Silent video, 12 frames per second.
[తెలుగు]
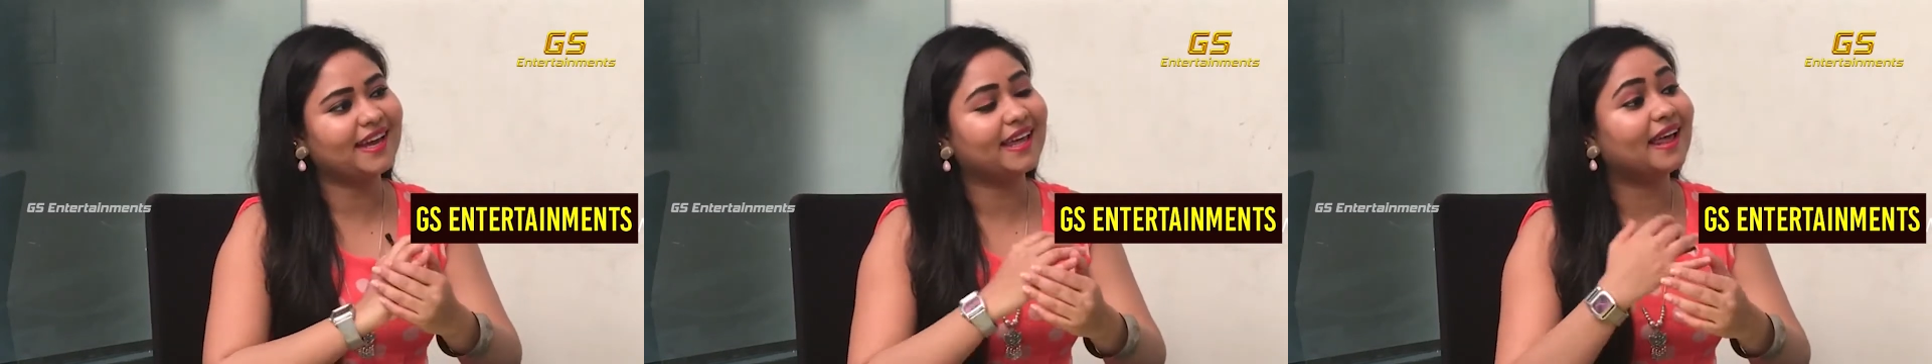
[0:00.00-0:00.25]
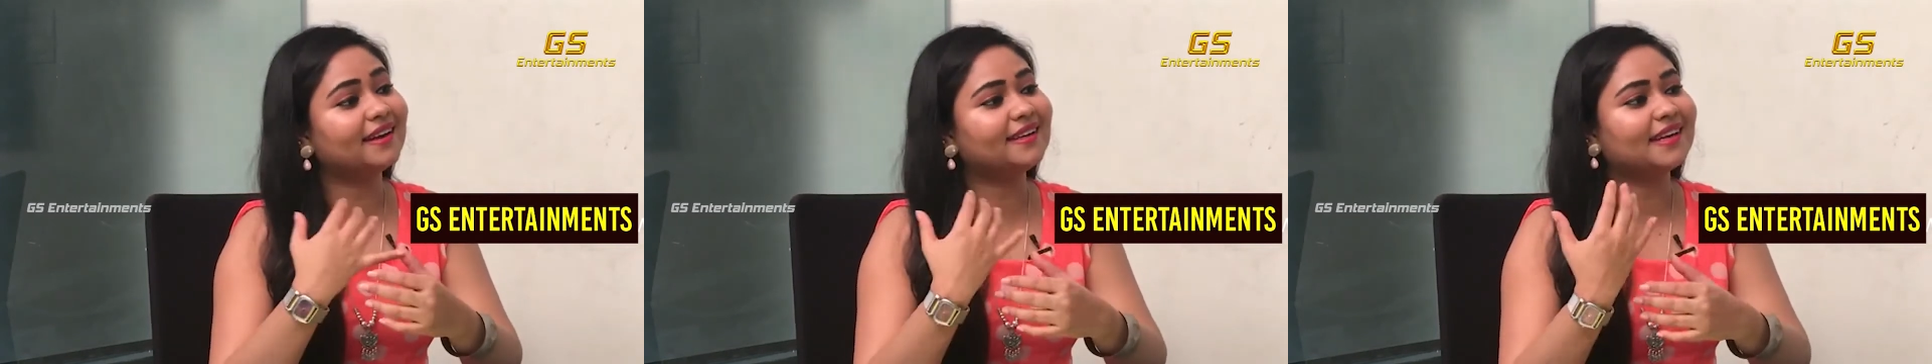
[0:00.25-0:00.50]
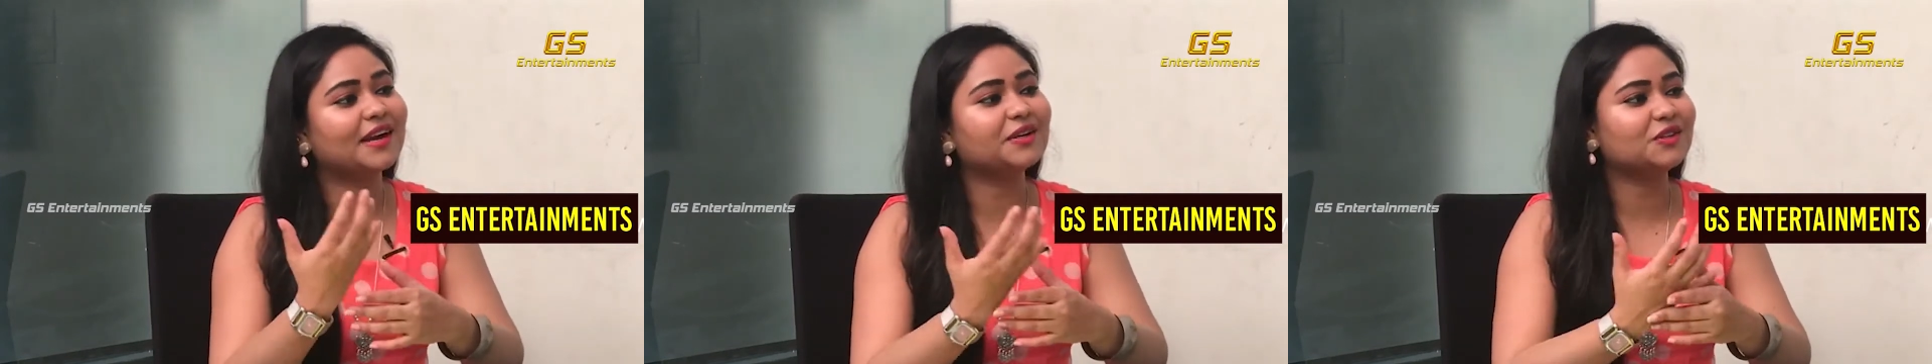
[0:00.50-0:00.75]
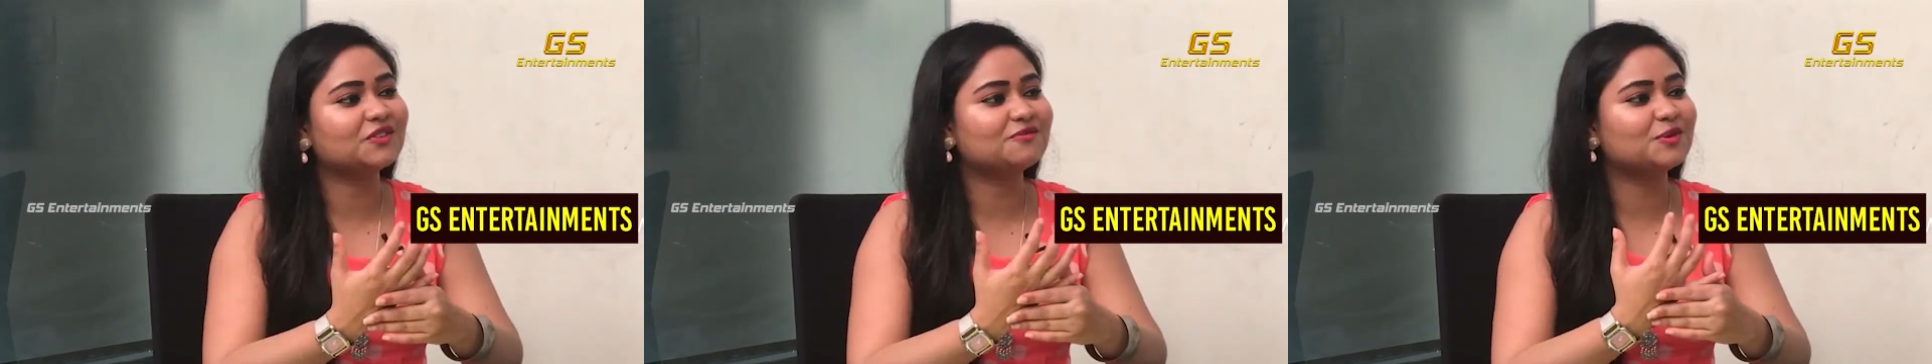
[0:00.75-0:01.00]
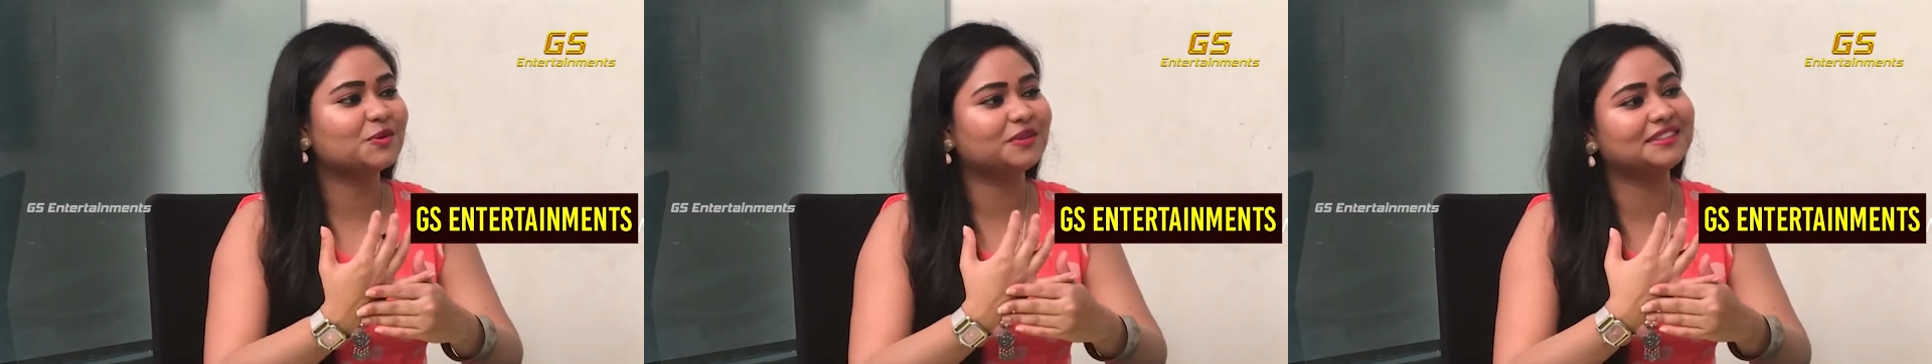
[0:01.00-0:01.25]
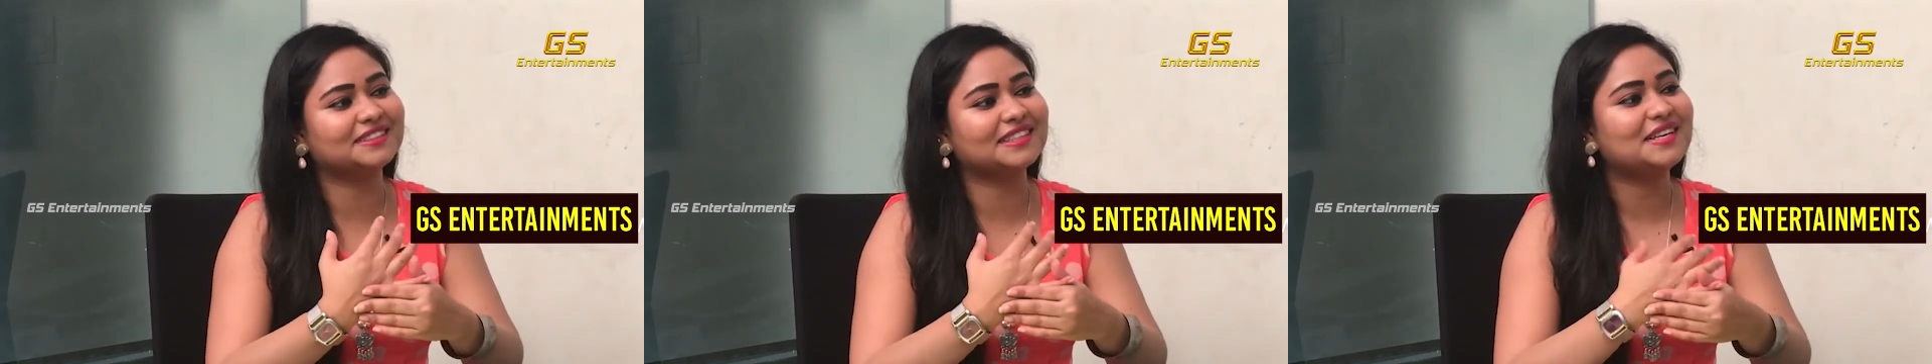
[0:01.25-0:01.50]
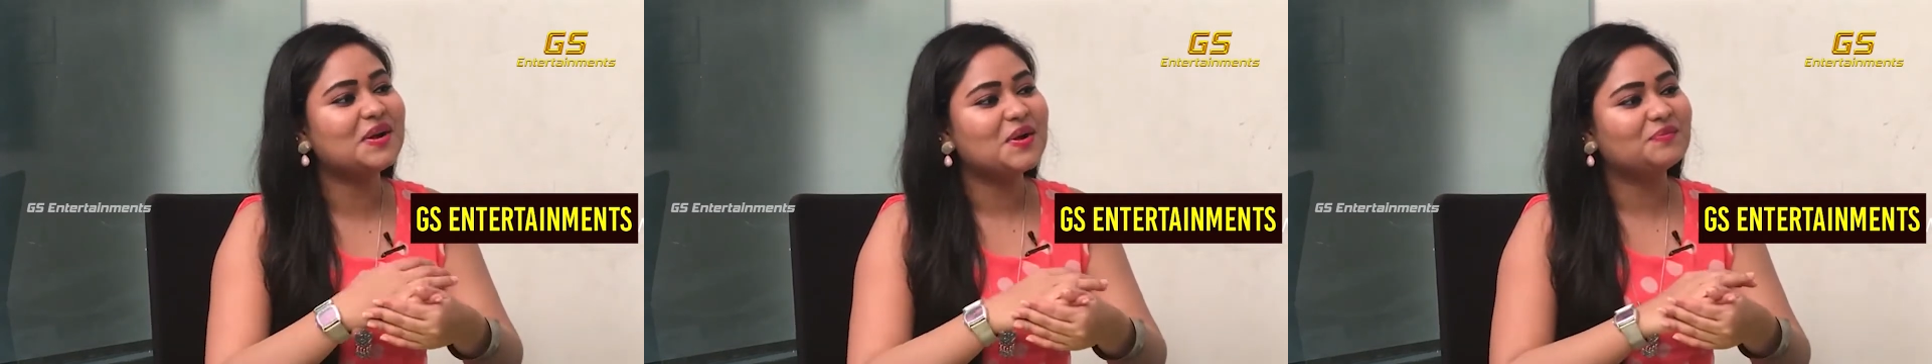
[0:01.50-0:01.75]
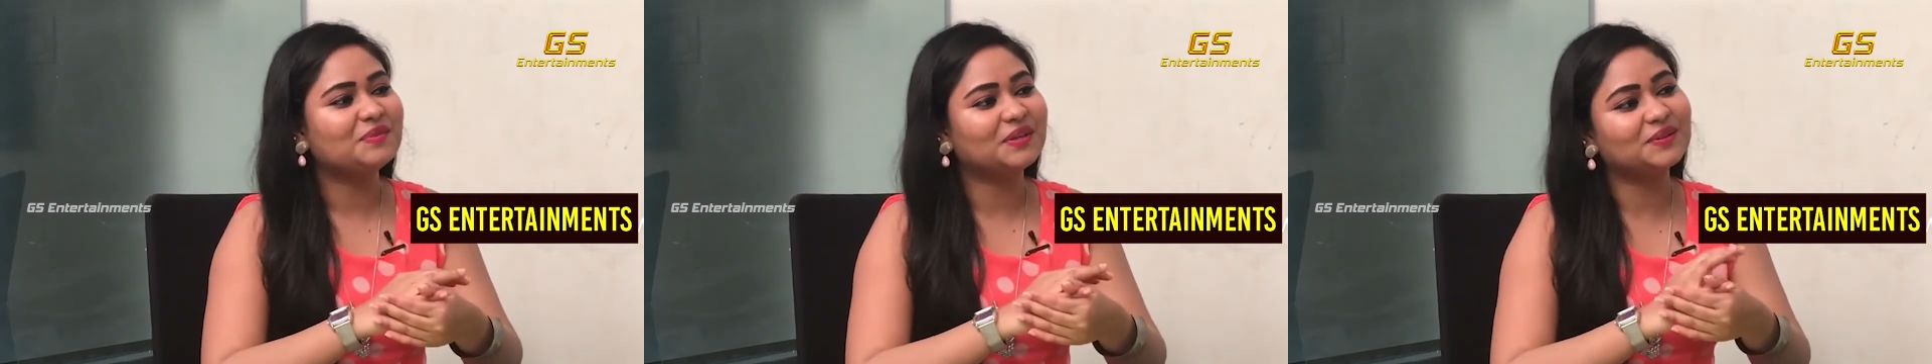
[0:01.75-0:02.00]
ఎలాంటి కైండ్ ఆఫ్ మూవీస్
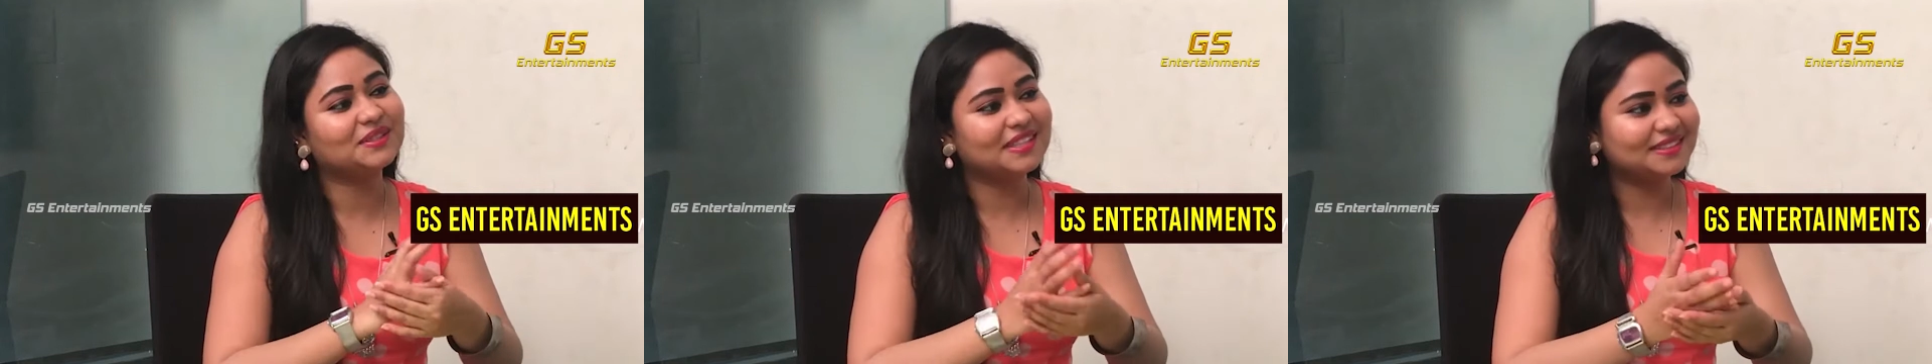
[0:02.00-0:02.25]
మీరు